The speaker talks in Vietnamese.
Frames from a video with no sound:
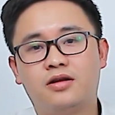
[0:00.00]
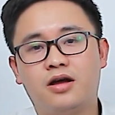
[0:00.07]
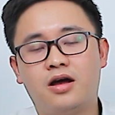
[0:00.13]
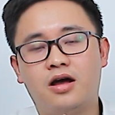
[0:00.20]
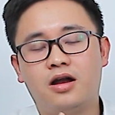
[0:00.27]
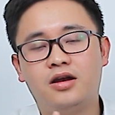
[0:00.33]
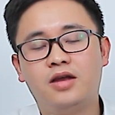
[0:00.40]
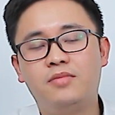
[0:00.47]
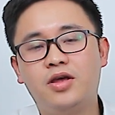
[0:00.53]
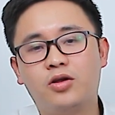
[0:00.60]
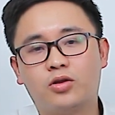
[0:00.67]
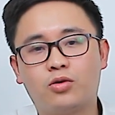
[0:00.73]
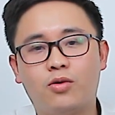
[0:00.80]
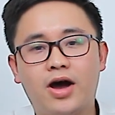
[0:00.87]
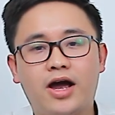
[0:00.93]
à, liên minh
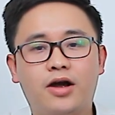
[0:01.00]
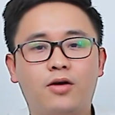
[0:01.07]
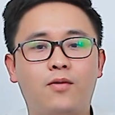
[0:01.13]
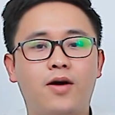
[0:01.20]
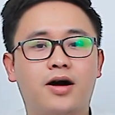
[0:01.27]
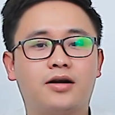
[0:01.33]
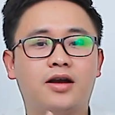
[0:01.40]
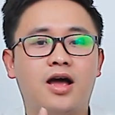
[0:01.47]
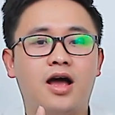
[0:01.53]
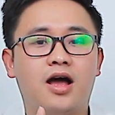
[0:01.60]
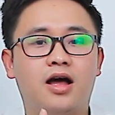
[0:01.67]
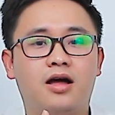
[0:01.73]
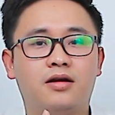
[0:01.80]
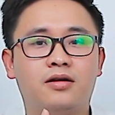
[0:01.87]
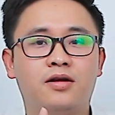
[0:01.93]
điện thoại hoặc
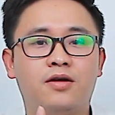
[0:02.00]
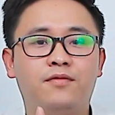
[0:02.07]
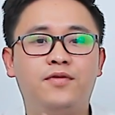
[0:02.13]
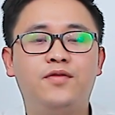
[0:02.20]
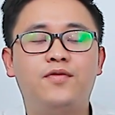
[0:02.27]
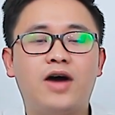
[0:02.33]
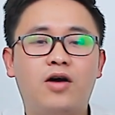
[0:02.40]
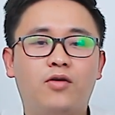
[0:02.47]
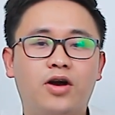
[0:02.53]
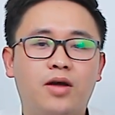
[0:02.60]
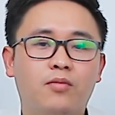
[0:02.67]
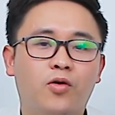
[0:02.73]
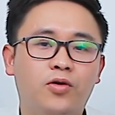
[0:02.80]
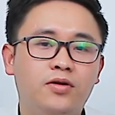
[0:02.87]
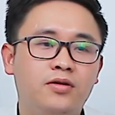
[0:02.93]
là FIFA
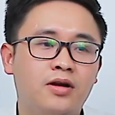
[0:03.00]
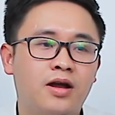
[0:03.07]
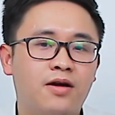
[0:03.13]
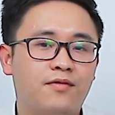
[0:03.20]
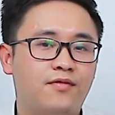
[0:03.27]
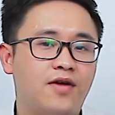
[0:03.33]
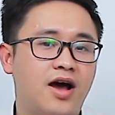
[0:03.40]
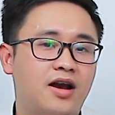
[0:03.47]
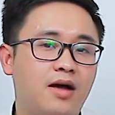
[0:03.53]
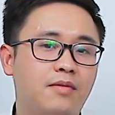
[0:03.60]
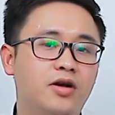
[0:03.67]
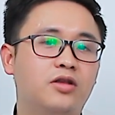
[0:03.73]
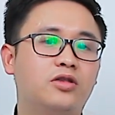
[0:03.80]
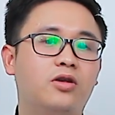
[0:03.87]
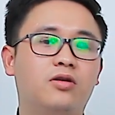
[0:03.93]
124 và đáp
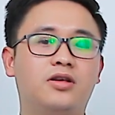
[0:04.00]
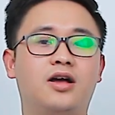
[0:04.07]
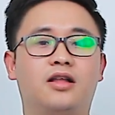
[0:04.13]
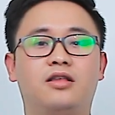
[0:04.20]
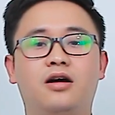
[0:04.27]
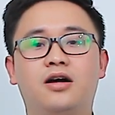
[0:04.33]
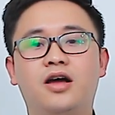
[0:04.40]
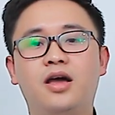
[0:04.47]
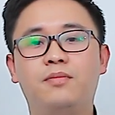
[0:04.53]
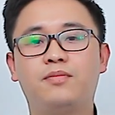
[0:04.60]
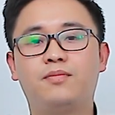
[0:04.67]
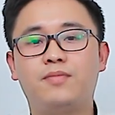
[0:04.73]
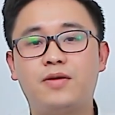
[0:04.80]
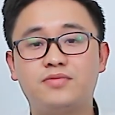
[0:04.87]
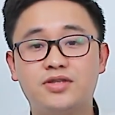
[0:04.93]
ứng tốt cả tựa game
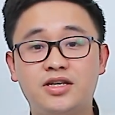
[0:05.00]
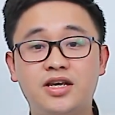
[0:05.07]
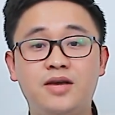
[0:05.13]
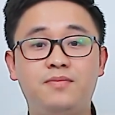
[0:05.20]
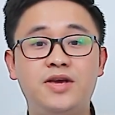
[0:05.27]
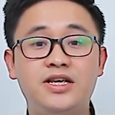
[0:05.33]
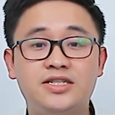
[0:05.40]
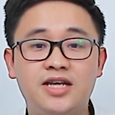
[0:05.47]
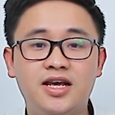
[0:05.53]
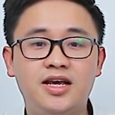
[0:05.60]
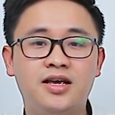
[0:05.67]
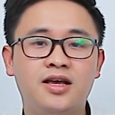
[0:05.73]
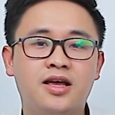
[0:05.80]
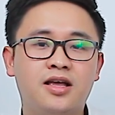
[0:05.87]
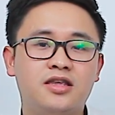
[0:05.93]
PUBG PC
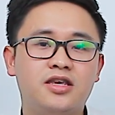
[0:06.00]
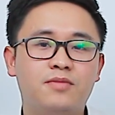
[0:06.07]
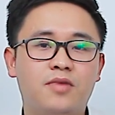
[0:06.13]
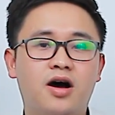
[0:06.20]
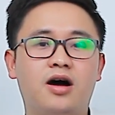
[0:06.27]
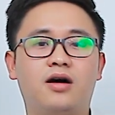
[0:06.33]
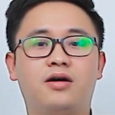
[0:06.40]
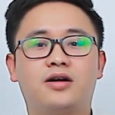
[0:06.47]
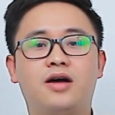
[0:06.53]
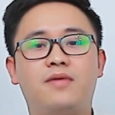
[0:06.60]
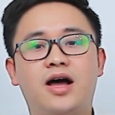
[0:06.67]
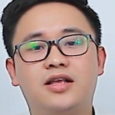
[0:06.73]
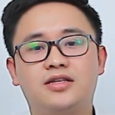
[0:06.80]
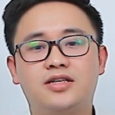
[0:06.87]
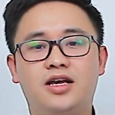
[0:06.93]
nhưng mà các
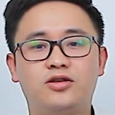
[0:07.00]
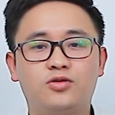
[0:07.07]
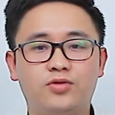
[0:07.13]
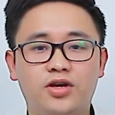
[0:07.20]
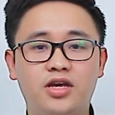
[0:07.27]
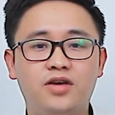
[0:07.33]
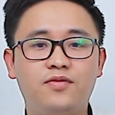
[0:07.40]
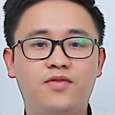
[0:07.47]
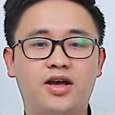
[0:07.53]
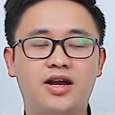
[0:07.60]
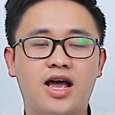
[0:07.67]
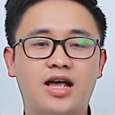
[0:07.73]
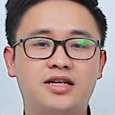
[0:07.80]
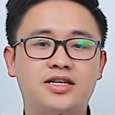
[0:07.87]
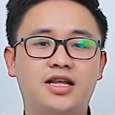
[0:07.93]
bạn sẽ chú ý phải
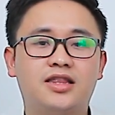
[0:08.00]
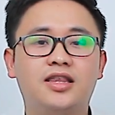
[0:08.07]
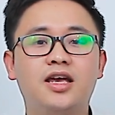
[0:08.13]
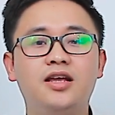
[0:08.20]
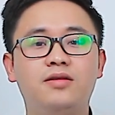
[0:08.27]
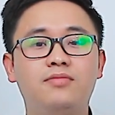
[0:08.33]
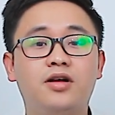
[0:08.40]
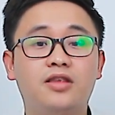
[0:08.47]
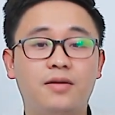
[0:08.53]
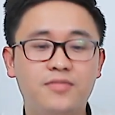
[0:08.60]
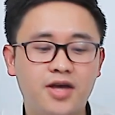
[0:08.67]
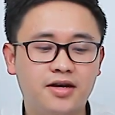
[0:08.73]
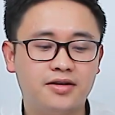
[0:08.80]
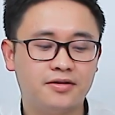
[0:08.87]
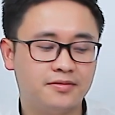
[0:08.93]
để setting mức thấp
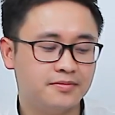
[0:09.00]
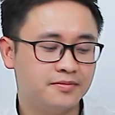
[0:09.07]
nhất